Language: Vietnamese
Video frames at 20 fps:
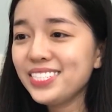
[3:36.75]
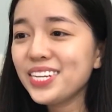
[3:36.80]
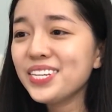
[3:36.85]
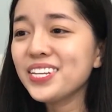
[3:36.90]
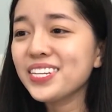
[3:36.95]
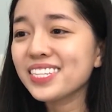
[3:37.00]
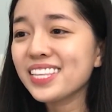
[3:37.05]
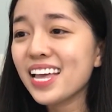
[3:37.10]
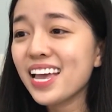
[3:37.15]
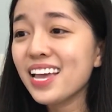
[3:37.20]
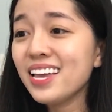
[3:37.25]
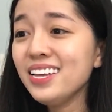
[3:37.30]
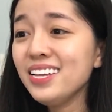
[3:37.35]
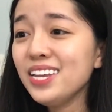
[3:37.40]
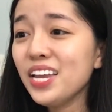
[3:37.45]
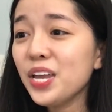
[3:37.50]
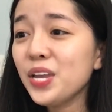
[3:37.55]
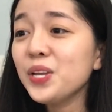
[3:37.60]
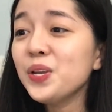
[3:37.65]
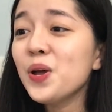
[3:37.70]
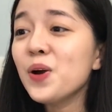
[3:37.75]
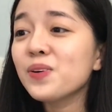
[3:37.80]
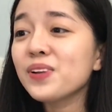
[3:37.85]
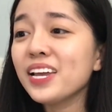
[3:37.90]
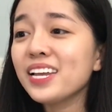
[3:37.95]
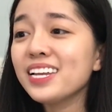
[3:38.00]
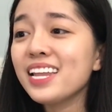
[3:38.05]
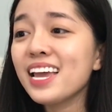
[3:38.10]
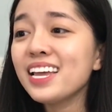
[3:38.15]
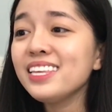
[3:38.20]
Trên thực tế, ý
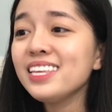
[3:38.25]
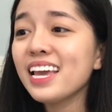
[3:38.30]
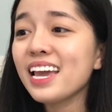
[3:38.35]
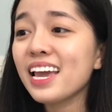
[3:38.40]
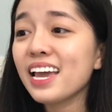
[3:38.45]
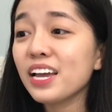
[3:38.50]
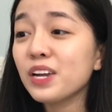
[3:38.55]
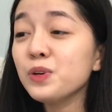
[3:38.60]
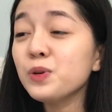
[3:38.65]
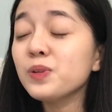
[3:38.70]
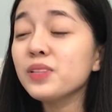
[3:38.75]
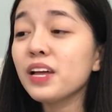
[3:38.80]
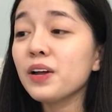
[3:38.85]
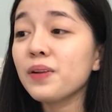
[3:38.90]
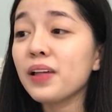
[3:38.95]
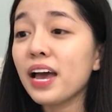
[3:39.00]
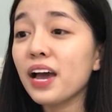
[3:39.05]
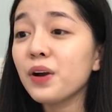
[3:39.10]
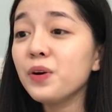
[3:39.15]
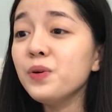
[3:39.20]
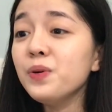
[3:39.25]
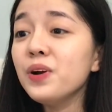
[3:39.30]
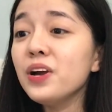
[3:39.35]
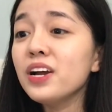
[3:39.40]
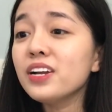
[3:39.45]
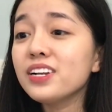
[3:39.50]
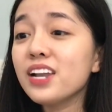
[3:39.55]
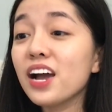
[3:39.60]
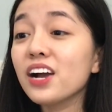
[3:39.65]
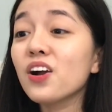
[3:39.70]
đồ thay thế nhà Hán của Tào Tháo
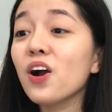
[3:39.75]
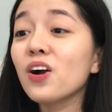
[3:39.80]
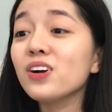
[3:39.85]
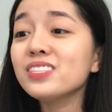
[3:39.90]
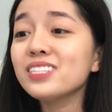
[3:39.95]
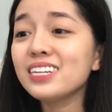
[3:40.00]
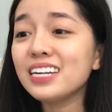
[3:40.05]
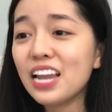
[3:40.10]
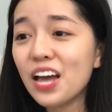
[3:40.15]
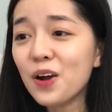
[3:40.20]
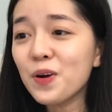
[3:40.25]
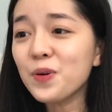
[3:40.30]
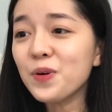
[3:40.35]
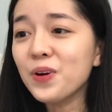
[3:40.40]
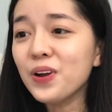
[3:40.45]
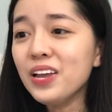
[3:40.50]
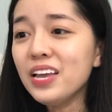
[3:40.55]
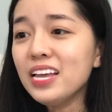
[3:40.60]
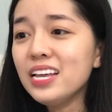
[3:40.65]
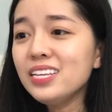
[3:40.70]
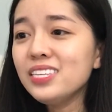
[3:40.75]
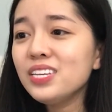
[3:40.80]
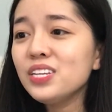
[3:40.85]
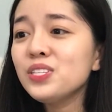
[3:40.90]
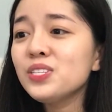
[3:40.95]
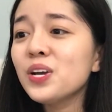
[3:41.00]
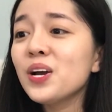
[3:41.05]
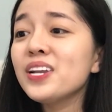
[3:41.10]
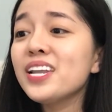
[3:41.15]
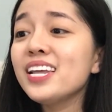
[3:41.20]
đã có từ lâu,
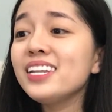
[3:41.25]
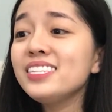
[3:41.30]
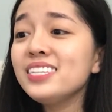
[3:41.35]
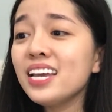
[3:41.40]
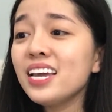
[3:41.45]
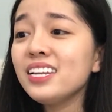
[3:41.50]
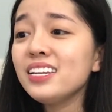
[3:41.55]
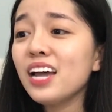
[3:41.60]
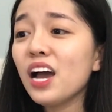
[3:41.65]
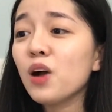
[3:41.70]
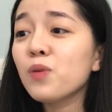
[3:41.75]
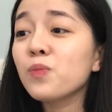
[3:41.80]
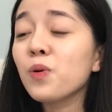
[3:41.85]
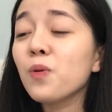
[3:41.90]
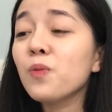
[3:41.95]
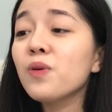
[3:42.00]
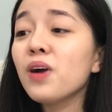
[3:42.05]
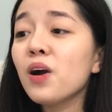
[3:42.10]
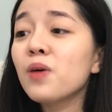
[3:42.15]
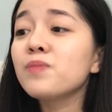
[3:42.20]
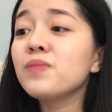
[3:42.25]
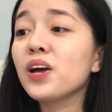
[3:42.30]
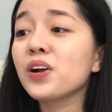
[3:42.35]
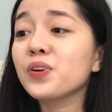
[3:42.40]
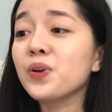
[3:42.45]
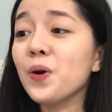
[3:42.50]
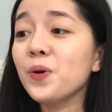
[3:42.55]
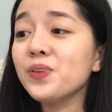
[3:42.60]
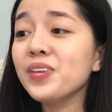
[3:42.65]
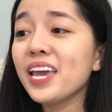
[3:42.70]
nhưng cho đến chết ông cũng không
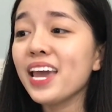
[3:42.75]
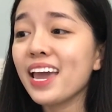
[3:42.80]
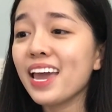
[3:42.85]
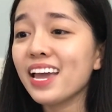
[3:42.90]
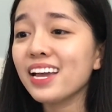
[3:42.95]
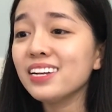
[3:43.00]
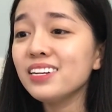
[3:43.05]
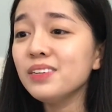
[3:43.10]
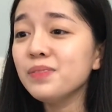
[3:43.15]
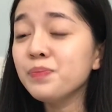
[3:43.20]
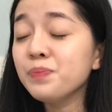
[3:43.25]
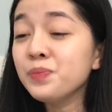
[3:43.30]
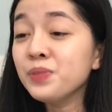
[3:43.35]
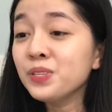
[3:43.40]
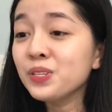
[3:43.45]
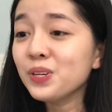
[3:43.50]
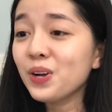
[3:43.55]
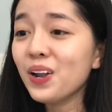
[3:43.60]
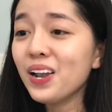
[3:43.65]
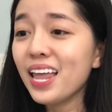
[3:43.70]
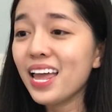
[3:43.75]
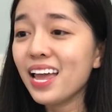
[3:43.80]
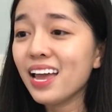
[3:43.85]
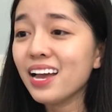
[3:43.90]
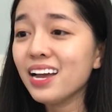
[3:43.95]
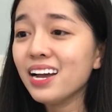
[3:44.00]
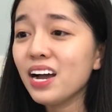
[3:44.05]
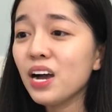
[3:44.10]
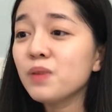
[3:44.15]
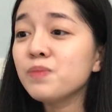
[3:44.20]
lật đổ nhà Hán. Có
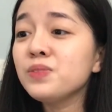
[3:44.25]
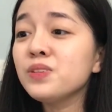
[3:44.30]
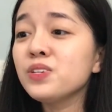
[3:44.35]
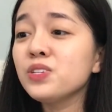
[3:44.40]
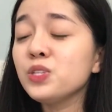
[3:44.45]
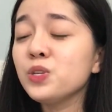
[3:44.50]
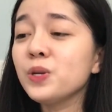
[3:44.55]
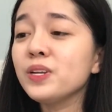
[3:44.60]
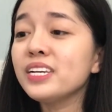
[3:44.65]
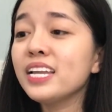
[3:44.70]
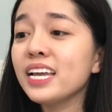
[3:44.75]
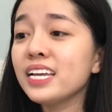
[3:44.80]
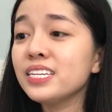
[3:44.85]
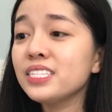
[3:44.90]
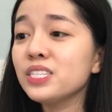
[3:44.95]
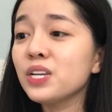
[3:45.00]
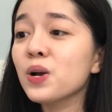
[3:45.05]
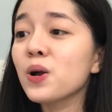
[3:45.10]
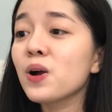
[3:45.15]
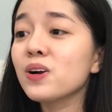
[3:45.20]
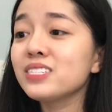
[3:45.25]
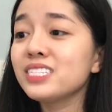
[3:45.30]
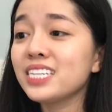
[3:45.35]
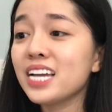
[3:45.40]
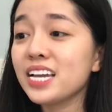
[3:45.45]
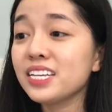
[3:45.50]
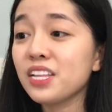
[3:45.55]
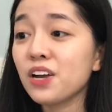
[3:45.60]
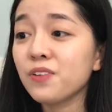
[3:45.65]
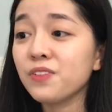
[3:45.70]
lẽ ông nhường chuyện này cho con
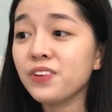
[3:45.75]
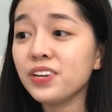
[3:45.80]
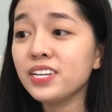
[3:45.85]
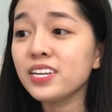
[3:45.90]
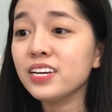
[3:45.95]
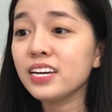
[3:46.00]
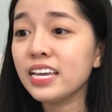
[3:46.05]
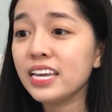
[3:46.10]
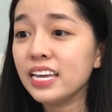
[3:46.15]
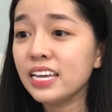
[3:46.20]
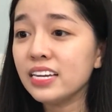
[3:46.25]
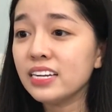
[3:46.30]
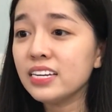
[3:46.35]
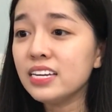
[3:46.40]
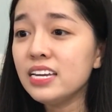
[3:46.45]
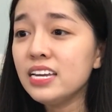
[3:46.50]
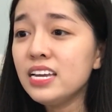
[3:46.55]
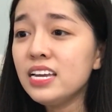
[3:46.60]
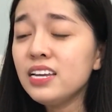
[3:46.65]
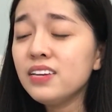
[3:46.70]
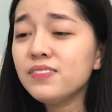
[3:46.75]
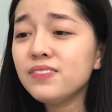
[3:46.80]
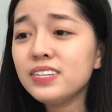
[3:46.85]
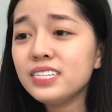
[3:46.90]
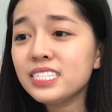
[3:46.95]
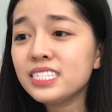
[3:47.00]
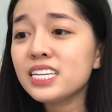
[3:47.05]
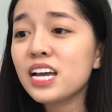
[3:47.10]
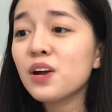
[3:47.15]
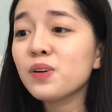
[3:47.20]
trai Tào Phi thực hiện.
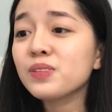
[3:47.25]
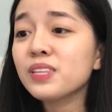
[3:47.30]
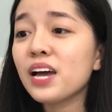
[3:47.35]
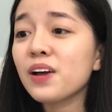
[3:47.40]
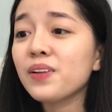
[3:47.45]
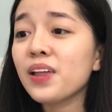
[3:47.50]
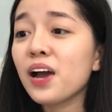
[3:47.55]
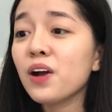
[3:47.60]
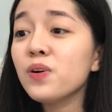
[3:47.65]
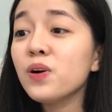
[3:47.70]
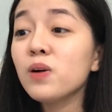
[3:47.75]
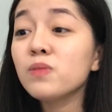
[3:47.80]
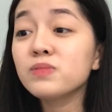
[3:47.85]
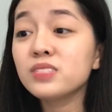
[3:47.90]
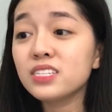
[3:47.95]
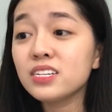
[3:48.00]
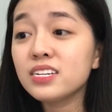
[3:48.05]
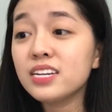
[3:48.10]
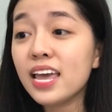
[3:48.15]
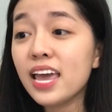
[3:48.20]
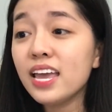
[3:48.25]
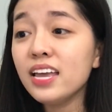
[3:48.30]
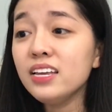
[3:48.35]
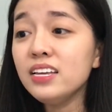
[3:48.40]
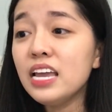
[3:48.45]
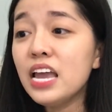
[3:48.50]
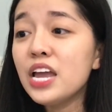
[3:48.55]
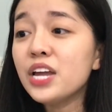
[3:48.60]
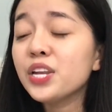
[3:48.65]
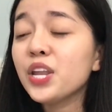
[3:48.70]
Vì sao Tào Tháo không xưng
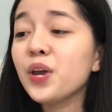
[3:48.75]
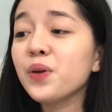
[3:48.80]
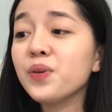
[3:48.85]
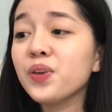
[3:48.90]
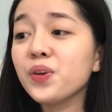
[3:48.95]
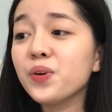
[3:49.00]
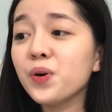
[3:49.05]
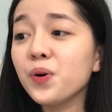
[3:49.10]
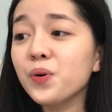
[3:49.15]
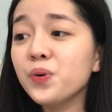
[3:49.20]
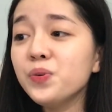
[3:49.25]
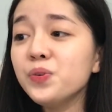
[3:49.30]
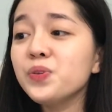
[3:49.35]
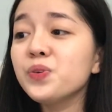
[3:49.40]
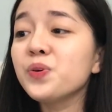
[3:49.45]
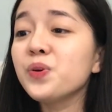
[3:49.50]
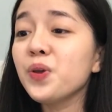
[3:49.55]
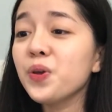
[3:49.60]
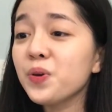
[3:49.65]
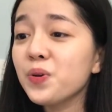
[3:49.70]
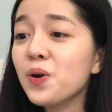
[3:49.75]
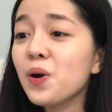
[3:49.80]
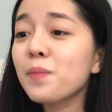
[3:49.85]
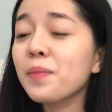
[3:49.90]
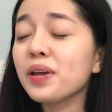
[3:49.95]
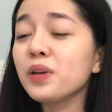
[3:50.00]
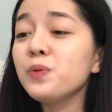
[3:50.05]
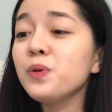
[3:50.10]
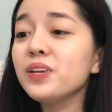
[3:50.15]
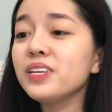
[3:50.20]
đế? Theo nghiên cứu, chủ yếu
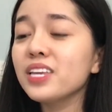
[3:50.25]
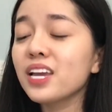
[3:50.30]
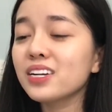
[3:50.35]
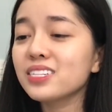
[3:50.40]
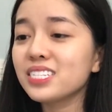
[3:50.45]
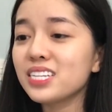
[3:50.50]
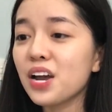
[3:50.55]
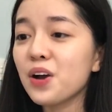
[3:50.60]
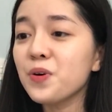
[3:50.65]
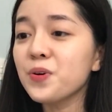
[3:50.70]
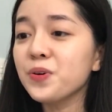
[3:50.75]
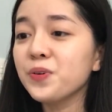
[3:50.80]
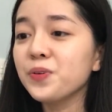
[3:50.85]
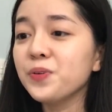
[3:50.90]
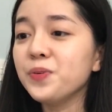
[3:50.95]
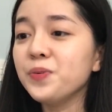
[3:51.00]
có mấy nguyên nhân sau.